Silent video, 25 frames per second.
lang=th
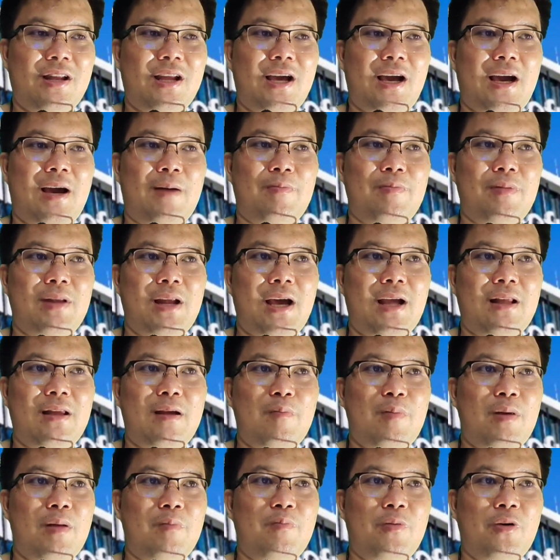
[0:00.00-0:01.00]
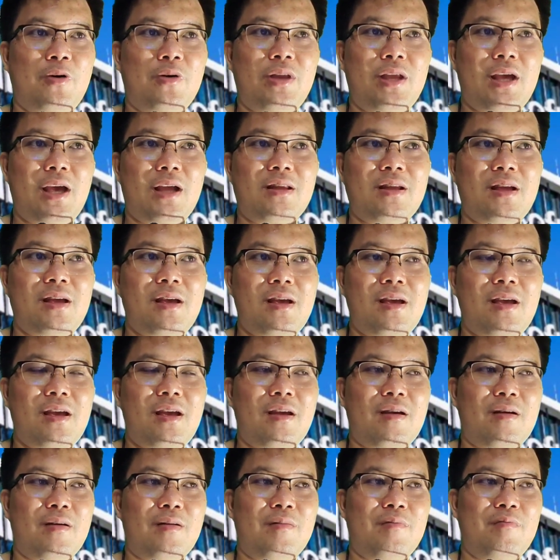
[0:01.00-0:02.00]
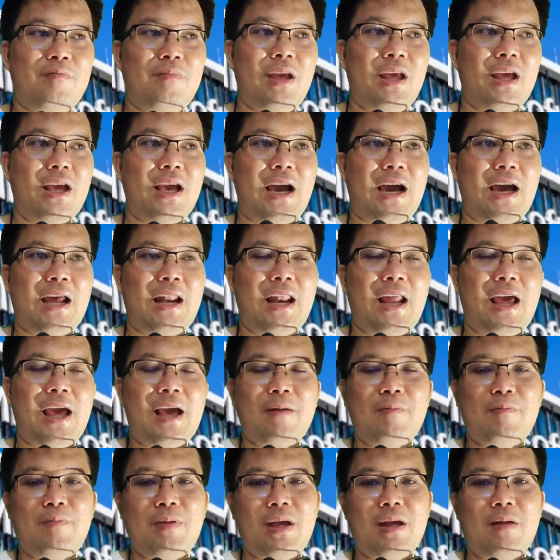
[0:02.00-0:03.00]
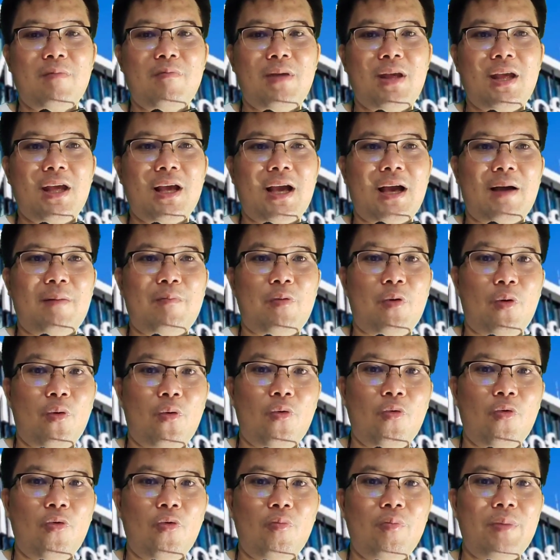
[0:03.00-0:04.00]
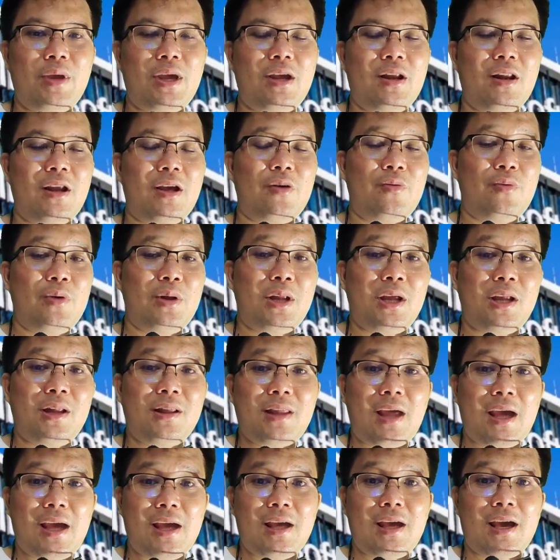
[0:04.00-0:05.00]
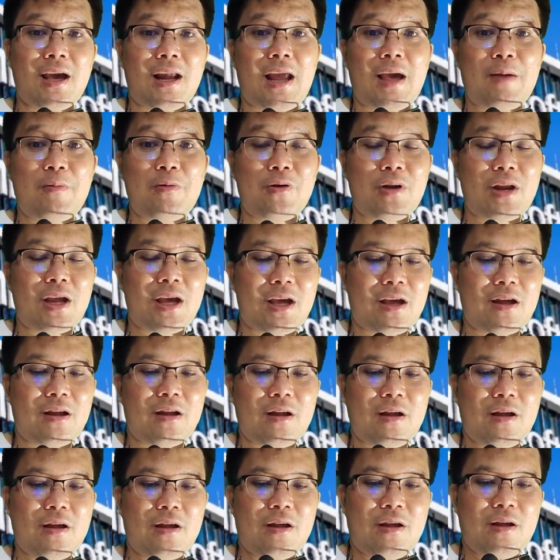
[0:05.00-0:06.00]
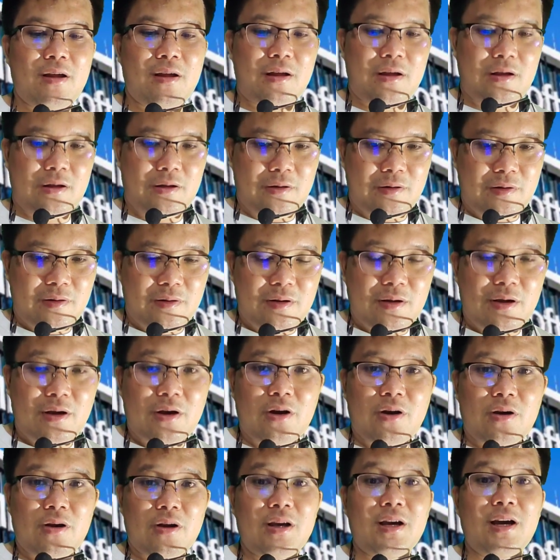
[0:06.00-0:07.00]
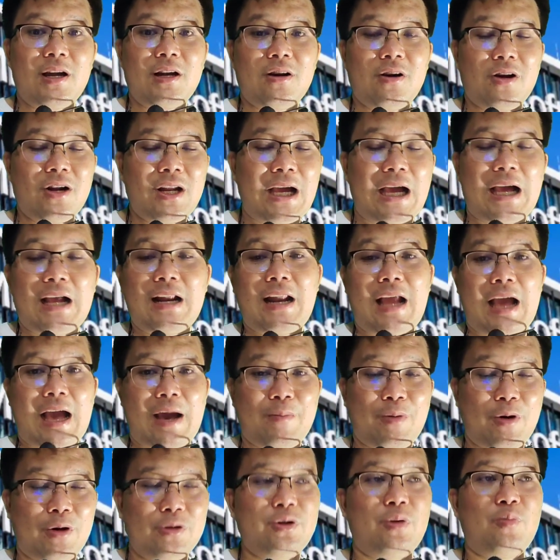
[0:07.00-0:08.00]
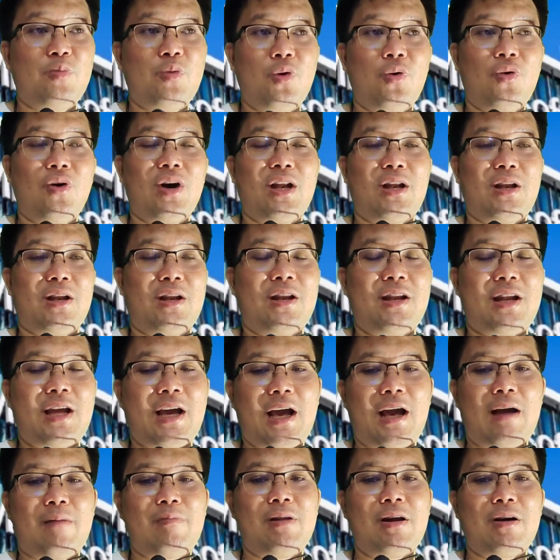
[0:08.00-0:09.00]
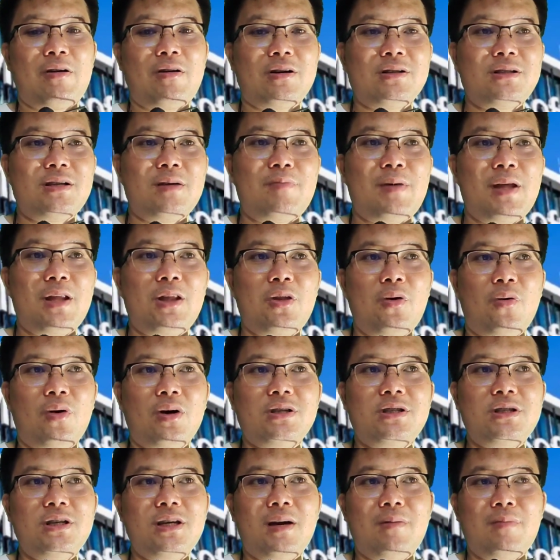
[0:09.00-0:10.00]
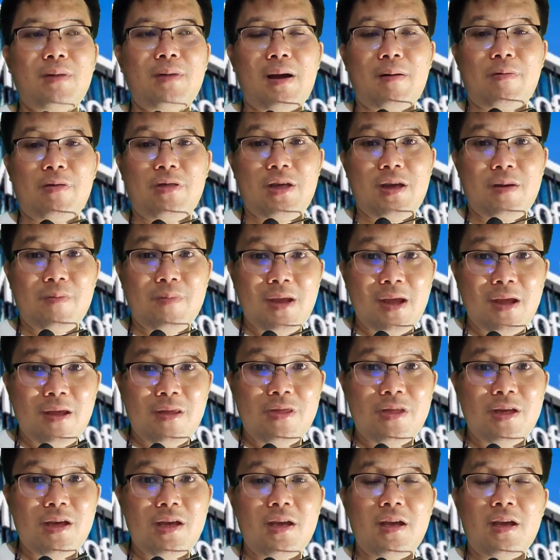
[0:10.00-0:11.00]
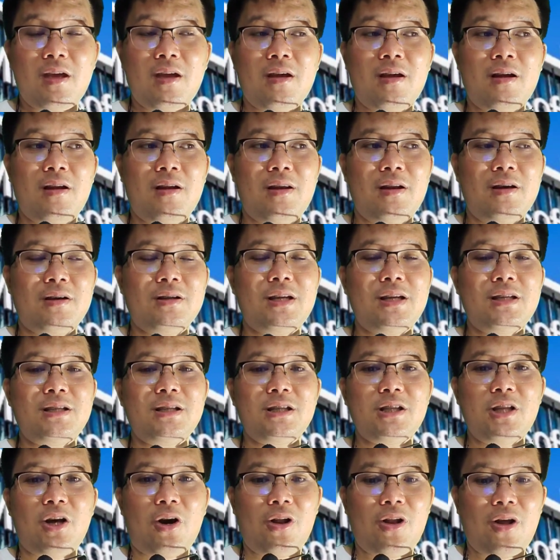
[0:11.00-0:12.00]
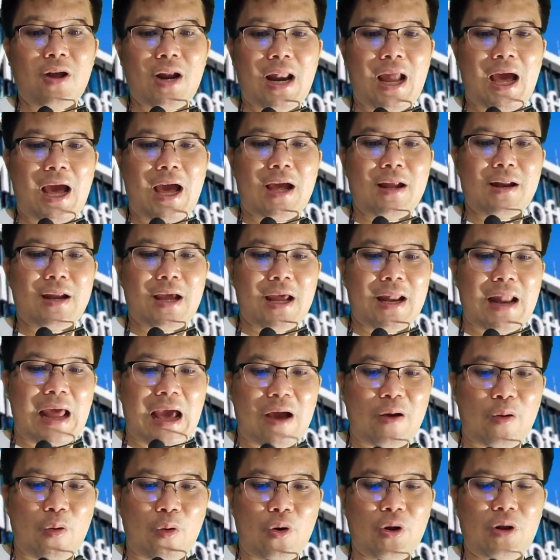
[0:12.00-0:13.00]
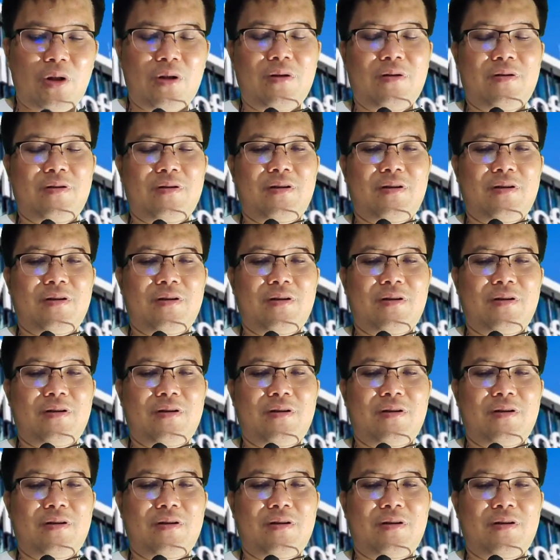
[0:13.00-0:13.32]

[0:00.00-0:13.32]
นะครับ น่าจะเป็นโปรเจกต์ที่มีการแลกเปลี่ยนมีพูมี liquidity อะไรพวกเนี้ยเงินค่อนข้างหนาพอสมควรนะครับ แล้วก็จะเป็นตัวเชื่อมกับ CBC หรือดิจิตอลดอลลาร์ในอนาคต